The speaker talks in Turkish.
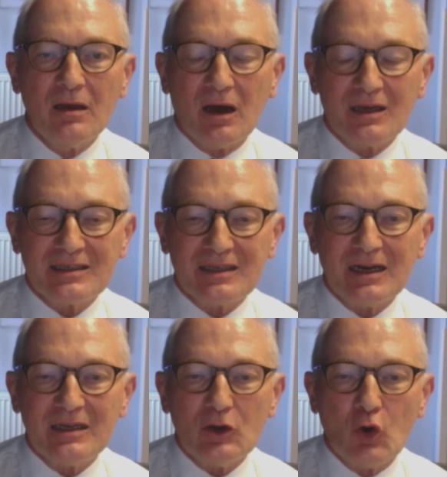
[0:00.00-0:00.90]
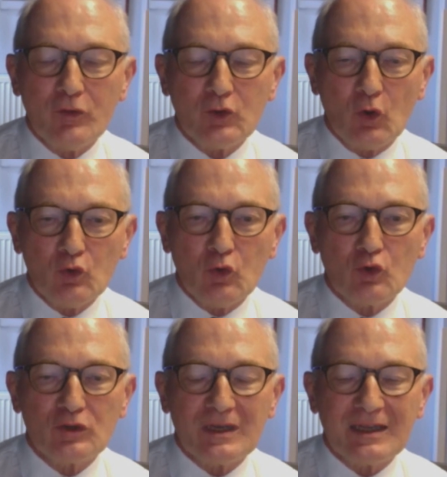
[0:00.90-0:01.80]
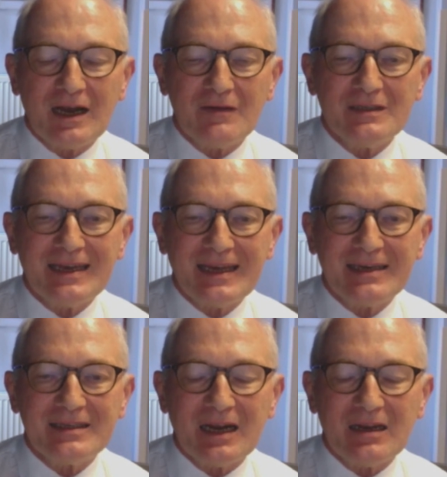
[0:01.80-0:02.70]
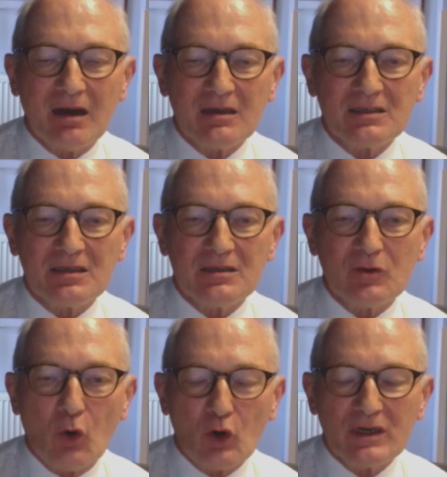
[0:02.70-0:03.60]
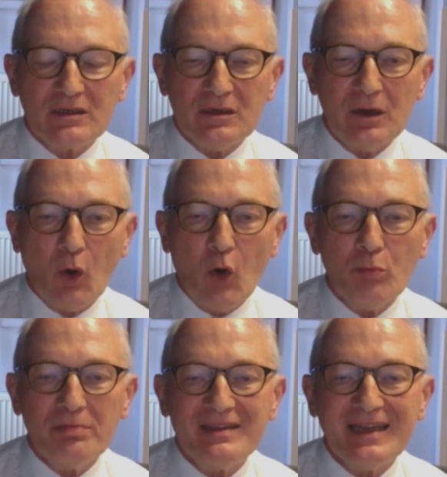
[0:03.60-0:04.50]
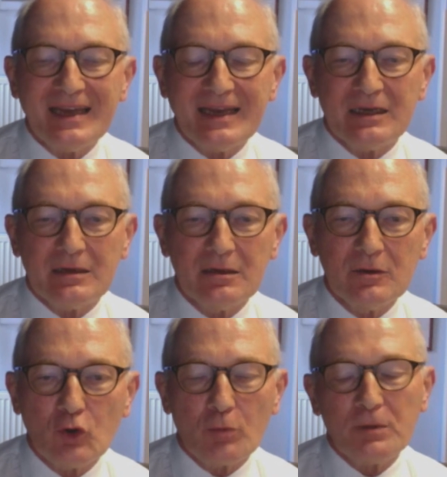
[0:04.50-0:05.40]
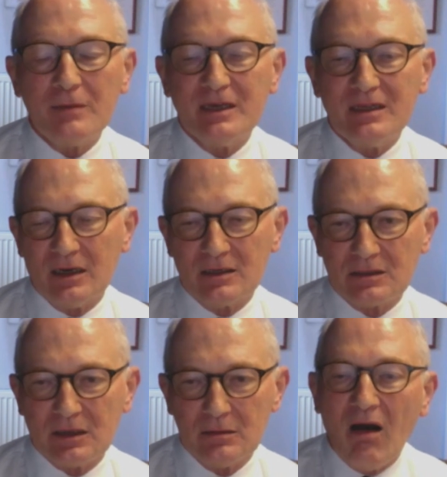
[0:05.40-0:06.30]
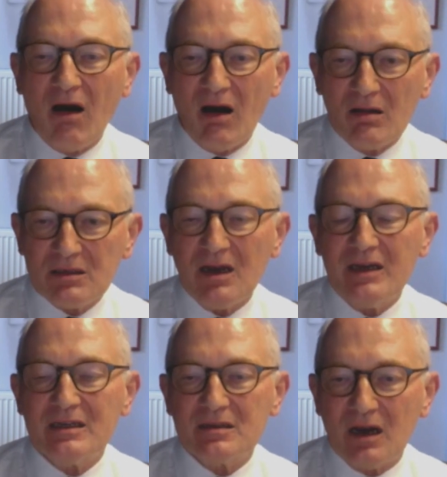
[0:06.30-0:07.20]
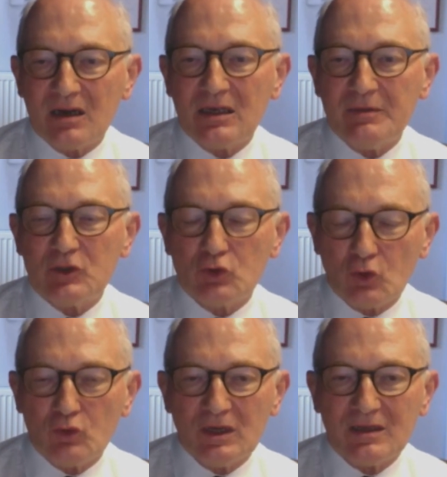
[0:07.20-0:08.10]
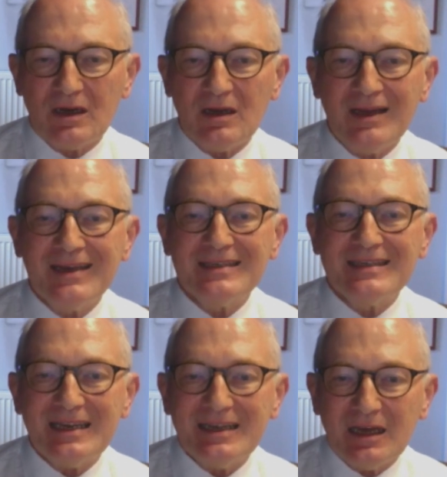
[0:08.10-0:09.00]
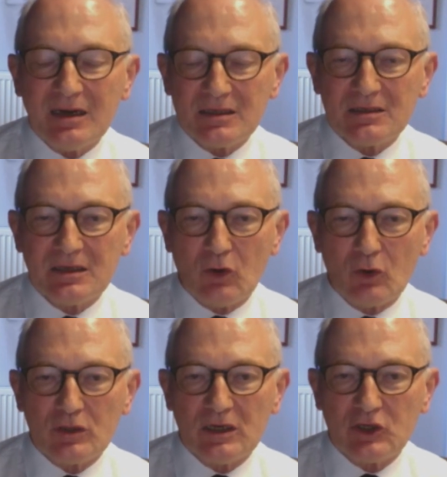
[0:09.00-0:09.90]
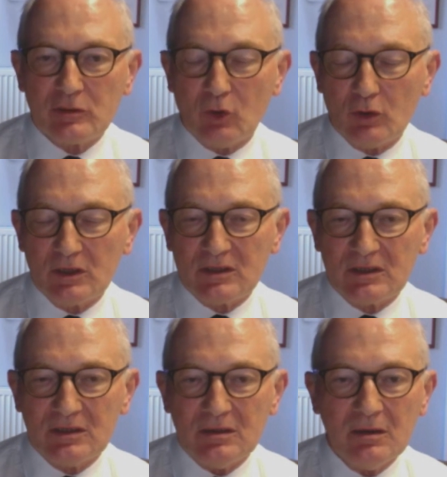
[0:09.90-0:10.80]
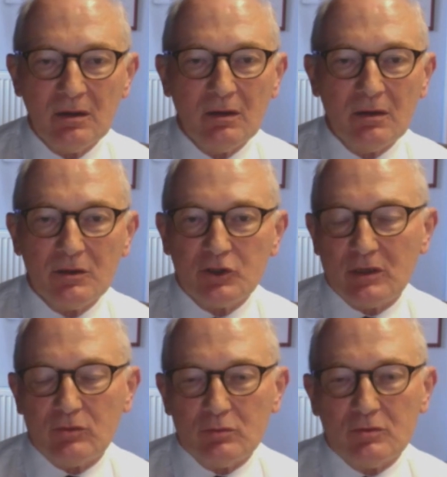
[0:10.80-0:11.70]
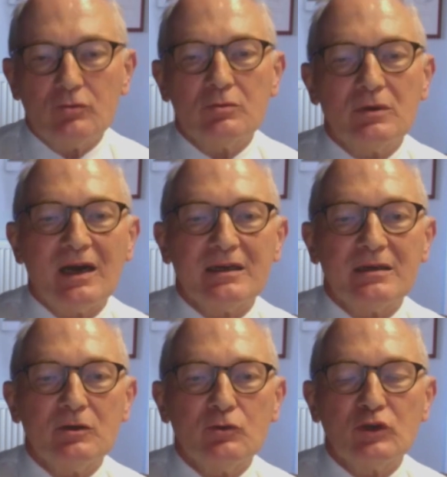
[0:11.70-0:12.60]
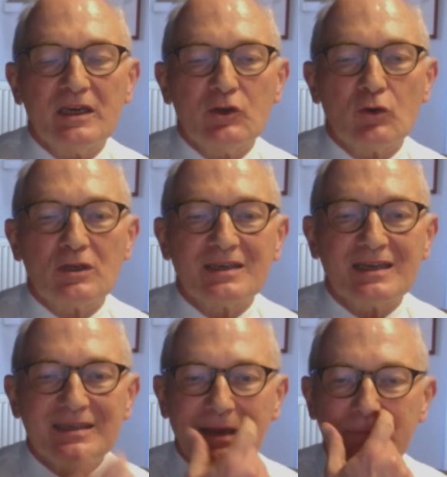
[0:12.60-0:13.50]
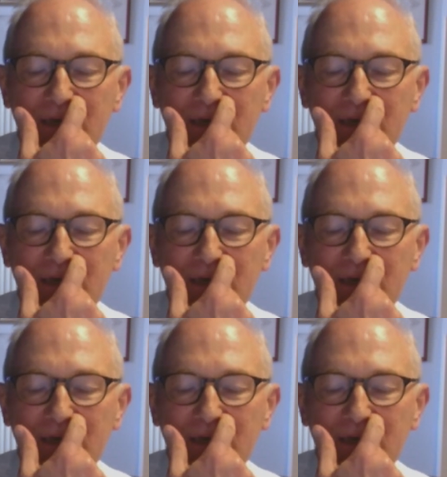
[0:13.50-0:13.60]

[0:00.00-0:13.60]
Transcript: hastanede COVID-19 tedavisi gerektiren hastanın oranı 10 binde 7. Toplam 7 hasta. 6 aylık takibin sonunda da yeniden hastalık ortaya çıkma olasılığı işte yani %2.81